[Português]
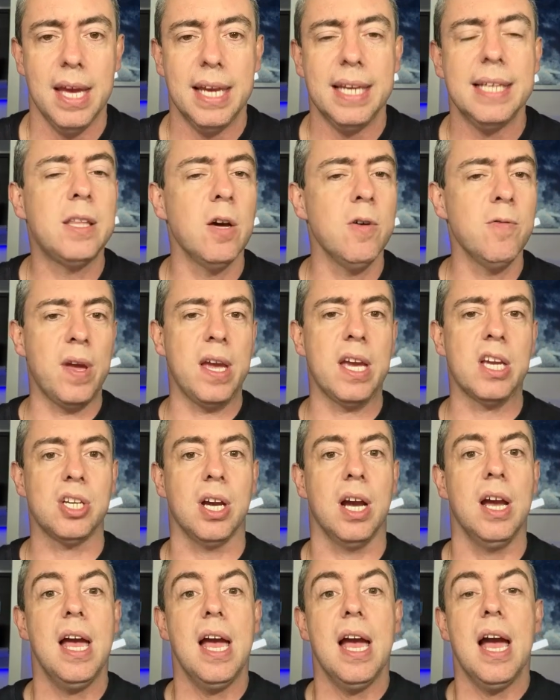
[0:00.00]
Então
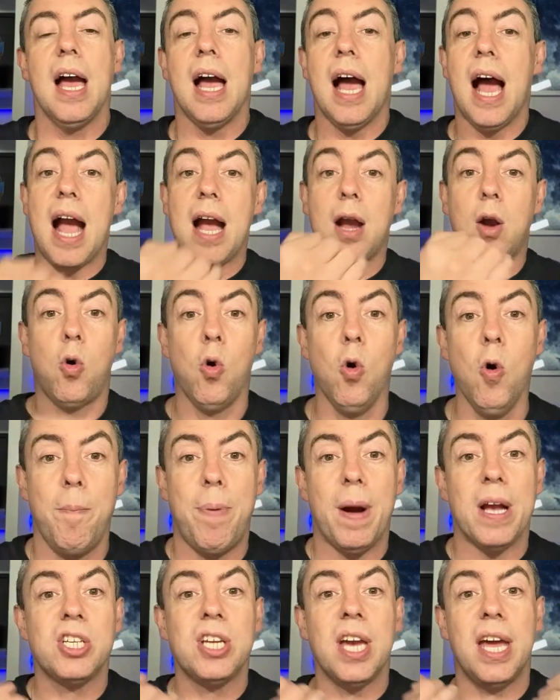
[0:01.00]
veja, a
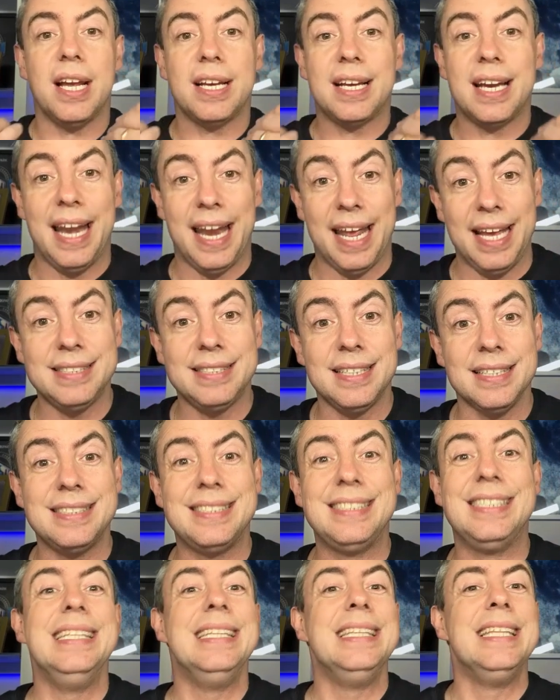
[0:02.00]
culpa gera crenças
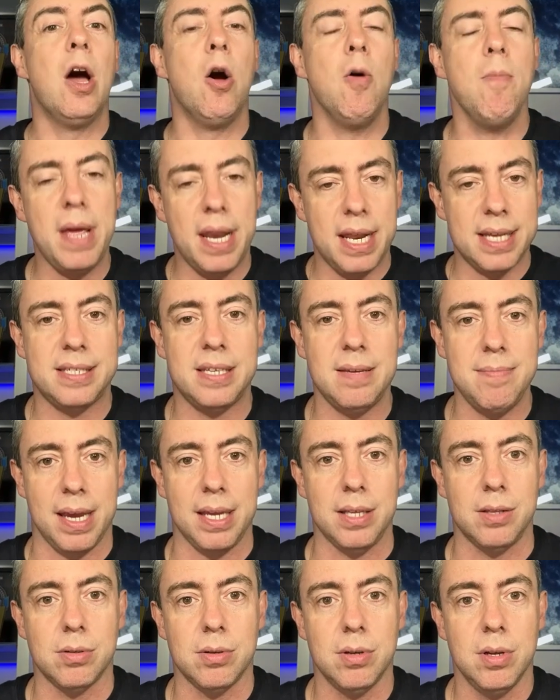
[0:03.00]
de não
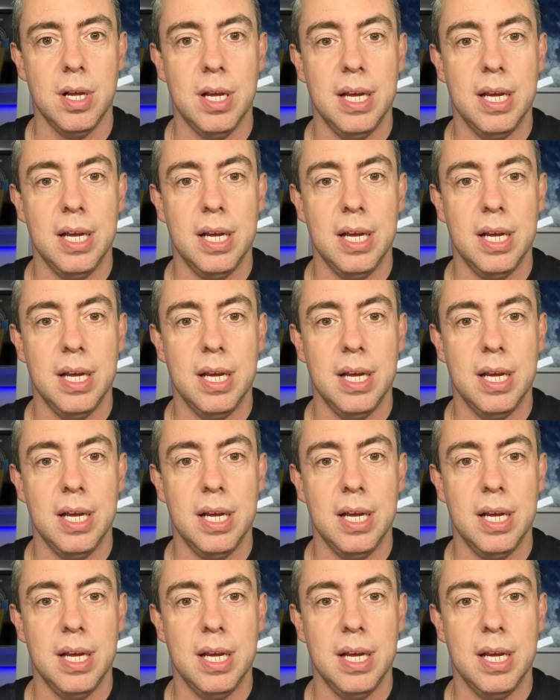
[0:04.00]
merecimento.